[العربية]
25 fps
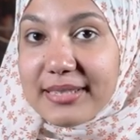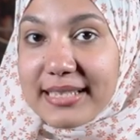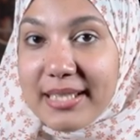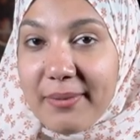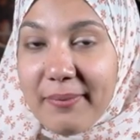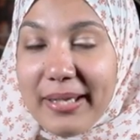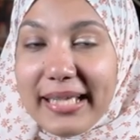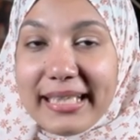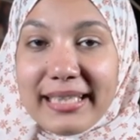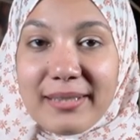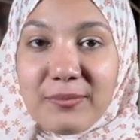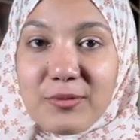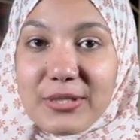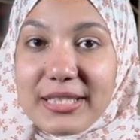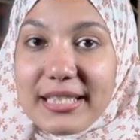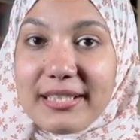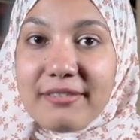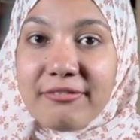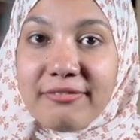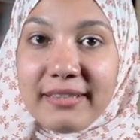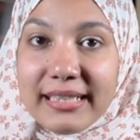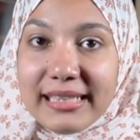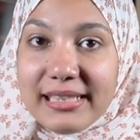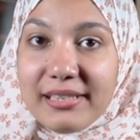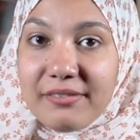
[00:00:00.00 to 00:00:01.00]
سواء كمدير
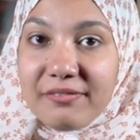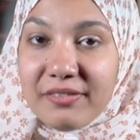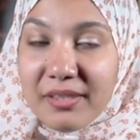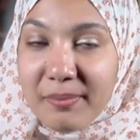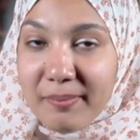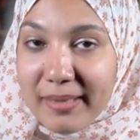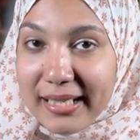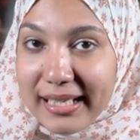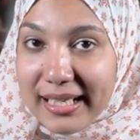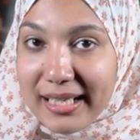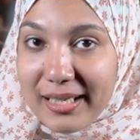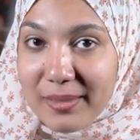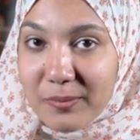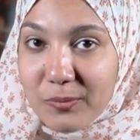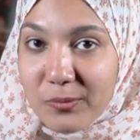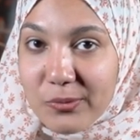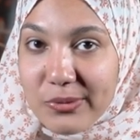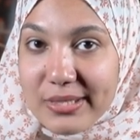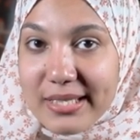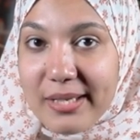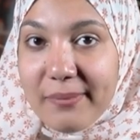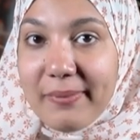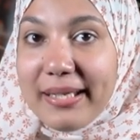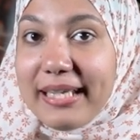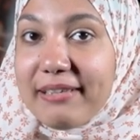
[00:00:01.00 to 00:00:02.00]
فني في الملعب
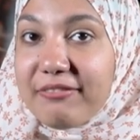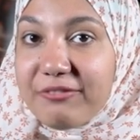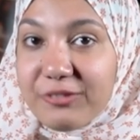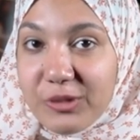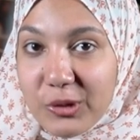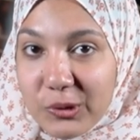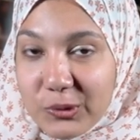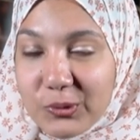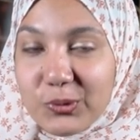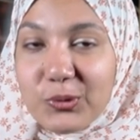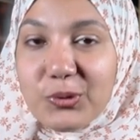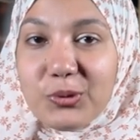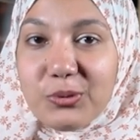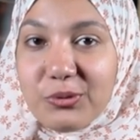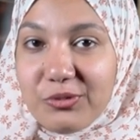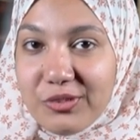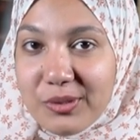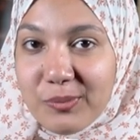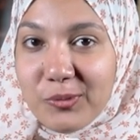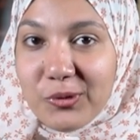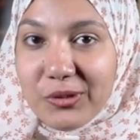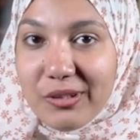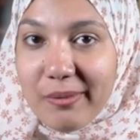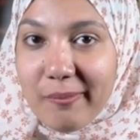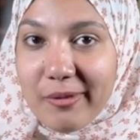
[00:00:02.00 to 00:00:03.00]
وسواء في حضوره في
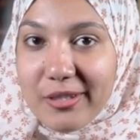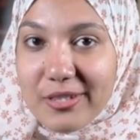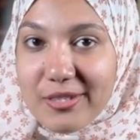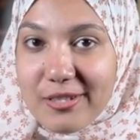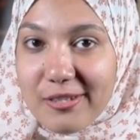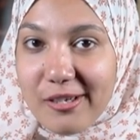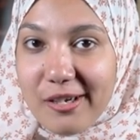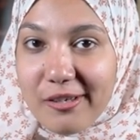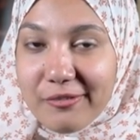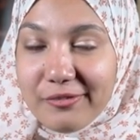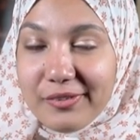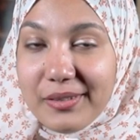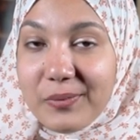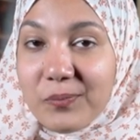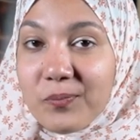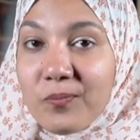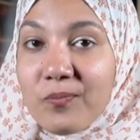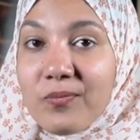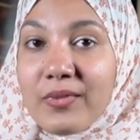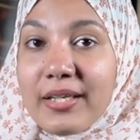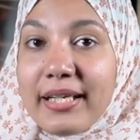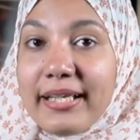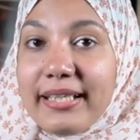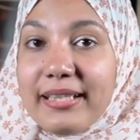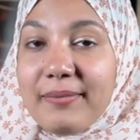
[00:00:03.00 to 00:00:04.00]
المؤتمر الصحفي
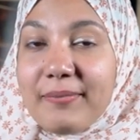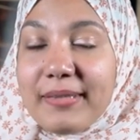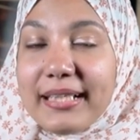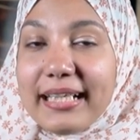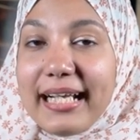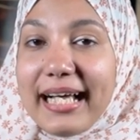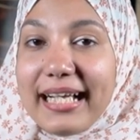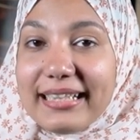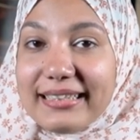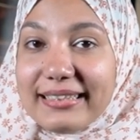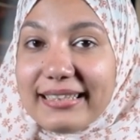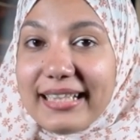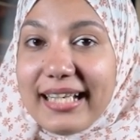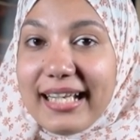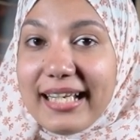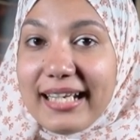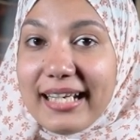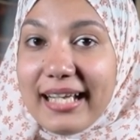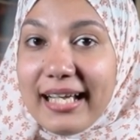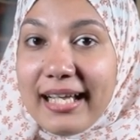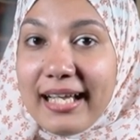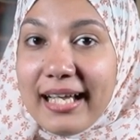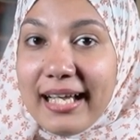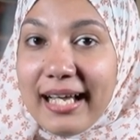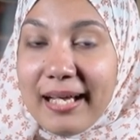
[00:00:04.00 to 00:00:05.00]
يمكن حتى
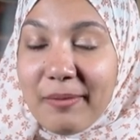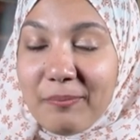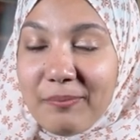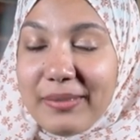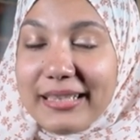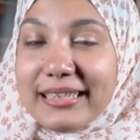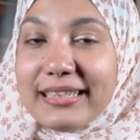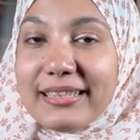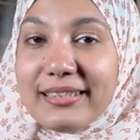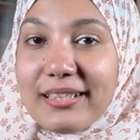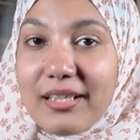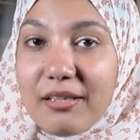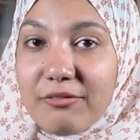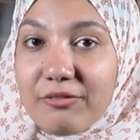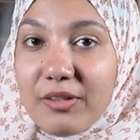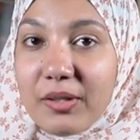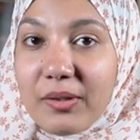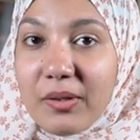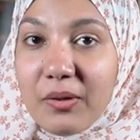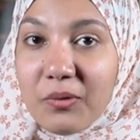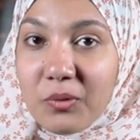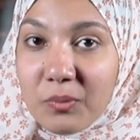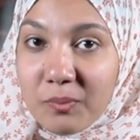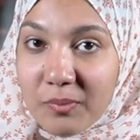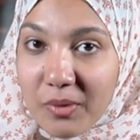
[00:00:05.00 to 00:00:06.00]
انا حبيت ان انا
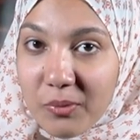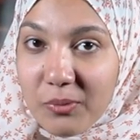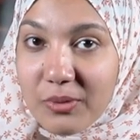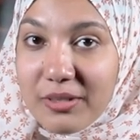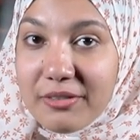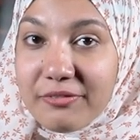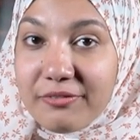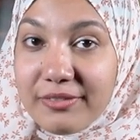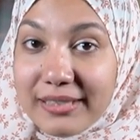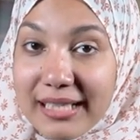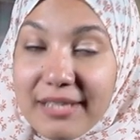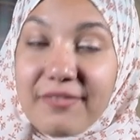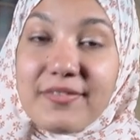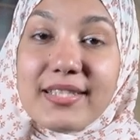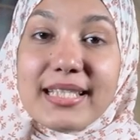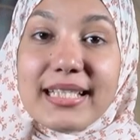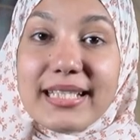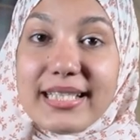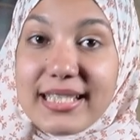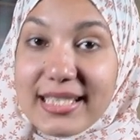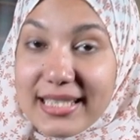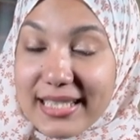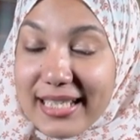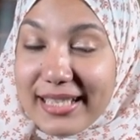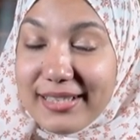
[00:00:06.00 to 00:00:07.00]
افكره بموقف في نفس
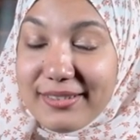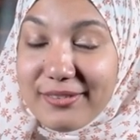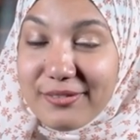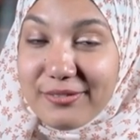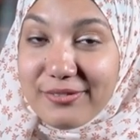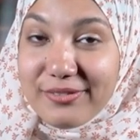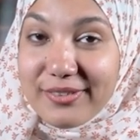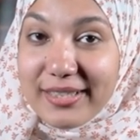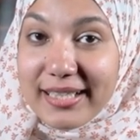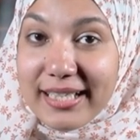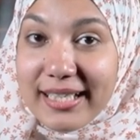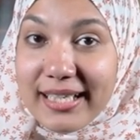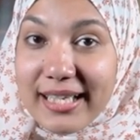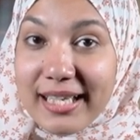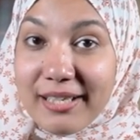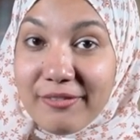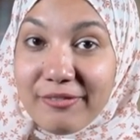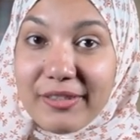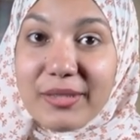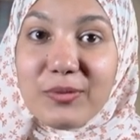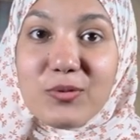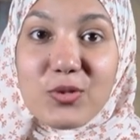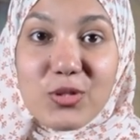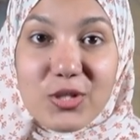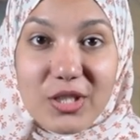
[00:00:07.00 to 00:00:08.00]
الاستاد في
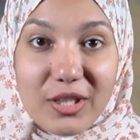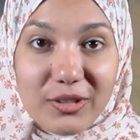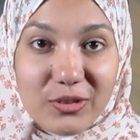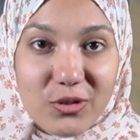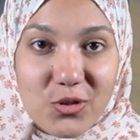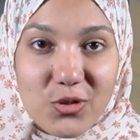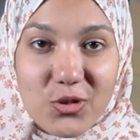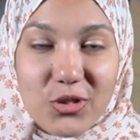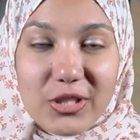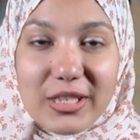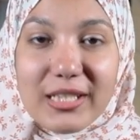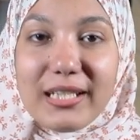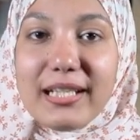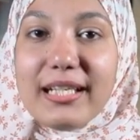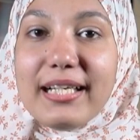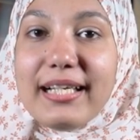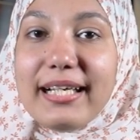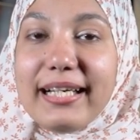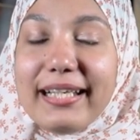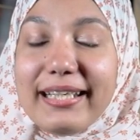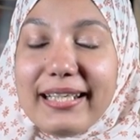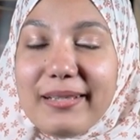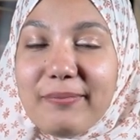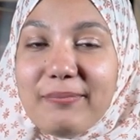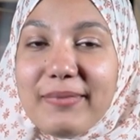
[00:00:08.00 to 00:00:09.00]
2019
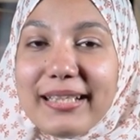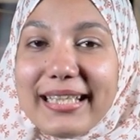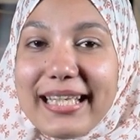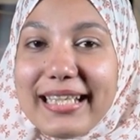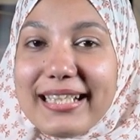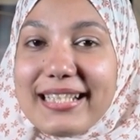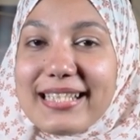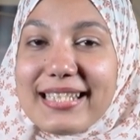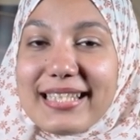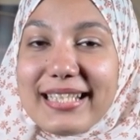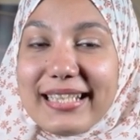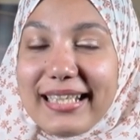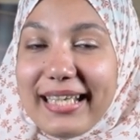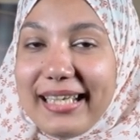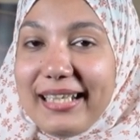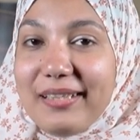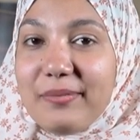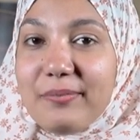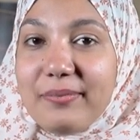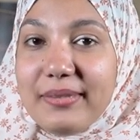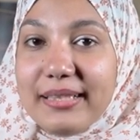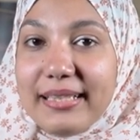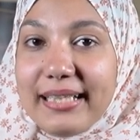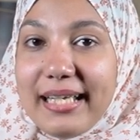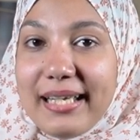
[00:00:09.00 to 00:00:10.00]
لما كان السنغال
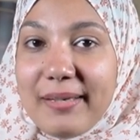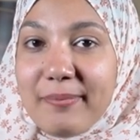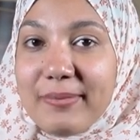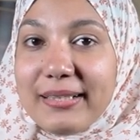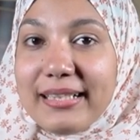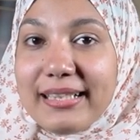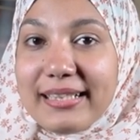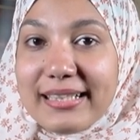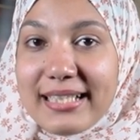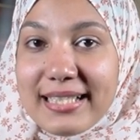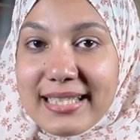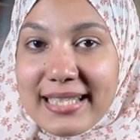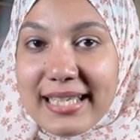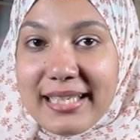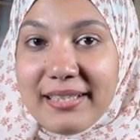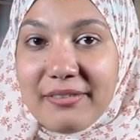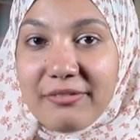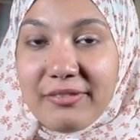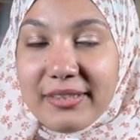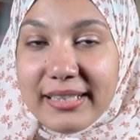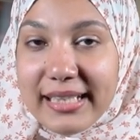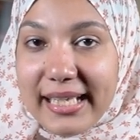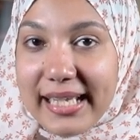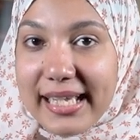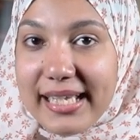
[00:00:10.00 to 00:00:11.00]
بيقابل الجزائر
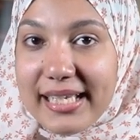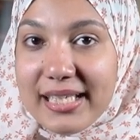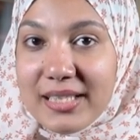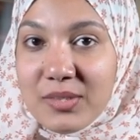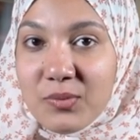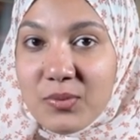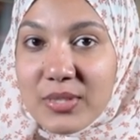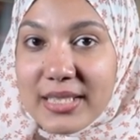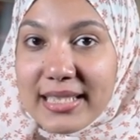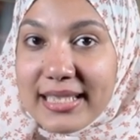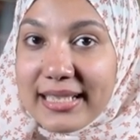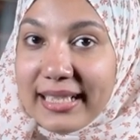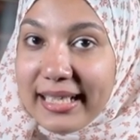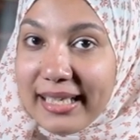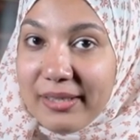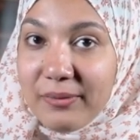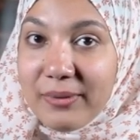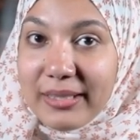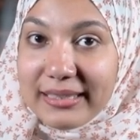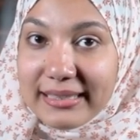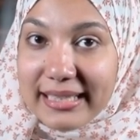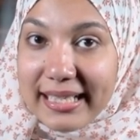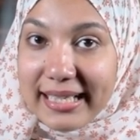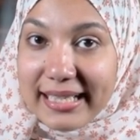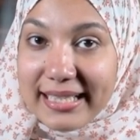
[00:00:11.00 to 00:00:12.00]
في النهائي والسنغال
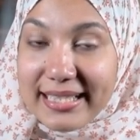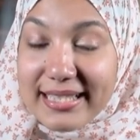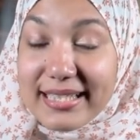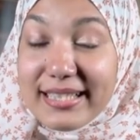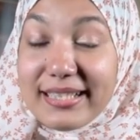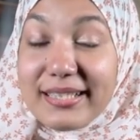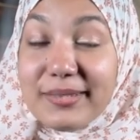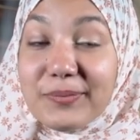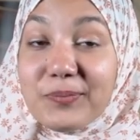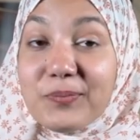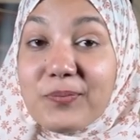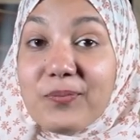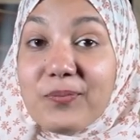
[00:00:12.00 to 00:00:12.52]
وقتها خسر